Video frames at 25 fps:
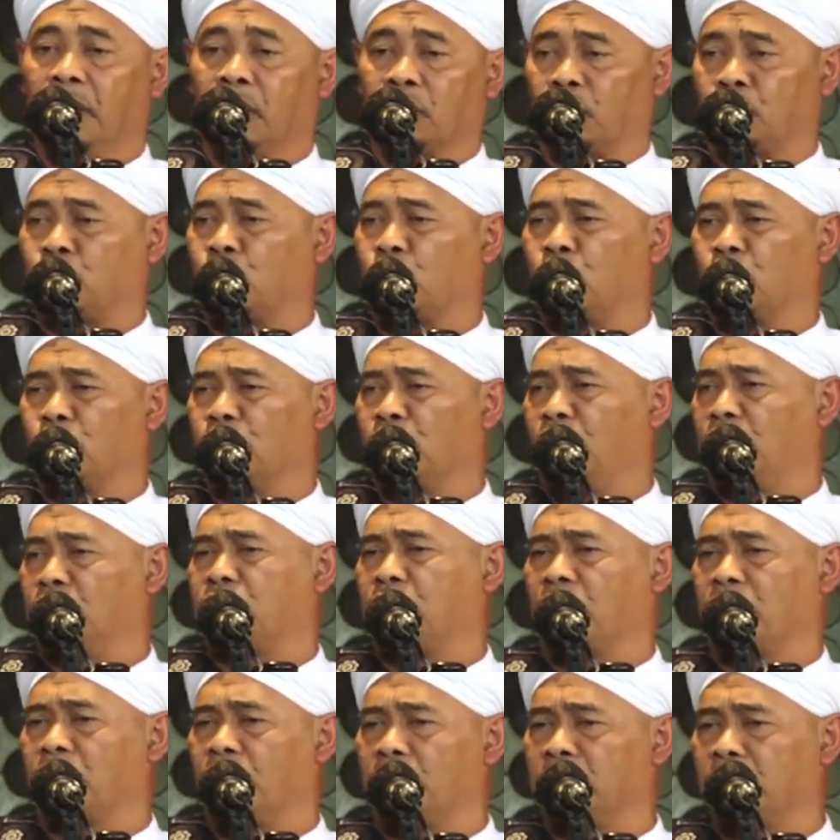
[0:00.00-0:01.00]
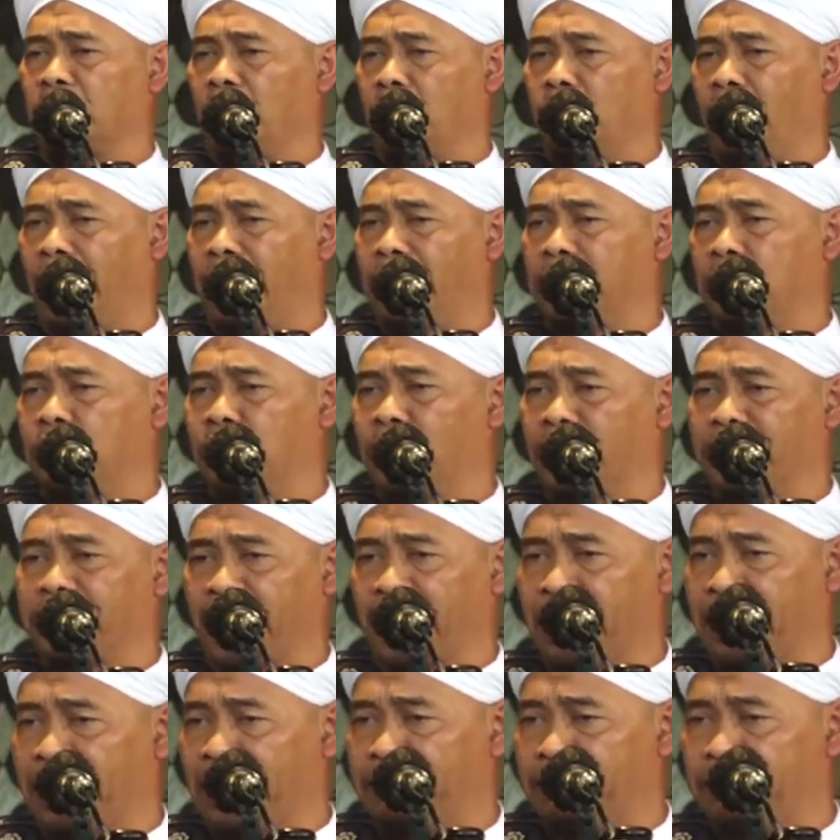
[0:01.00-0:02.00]
Rasulullah sallallahu alaihi
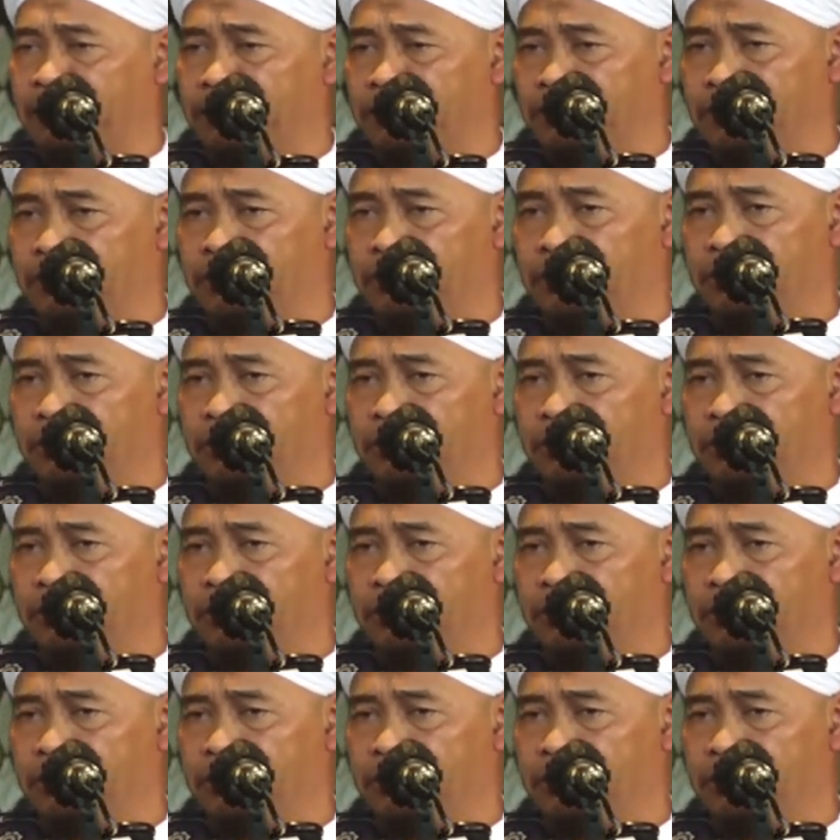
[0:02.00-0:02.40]
wasallam